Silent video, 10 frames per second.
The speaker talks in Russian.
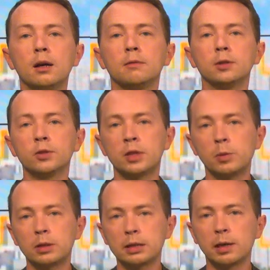В
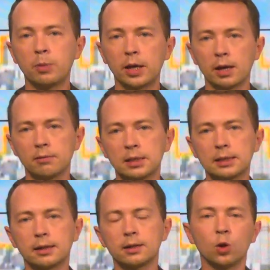Новосибирске
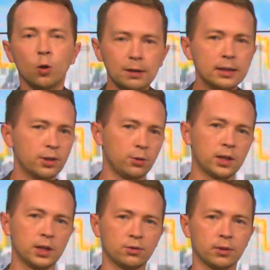появится новая
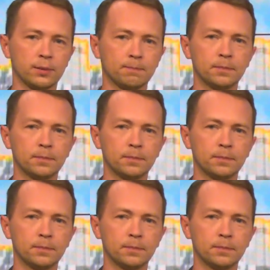зеленая зона.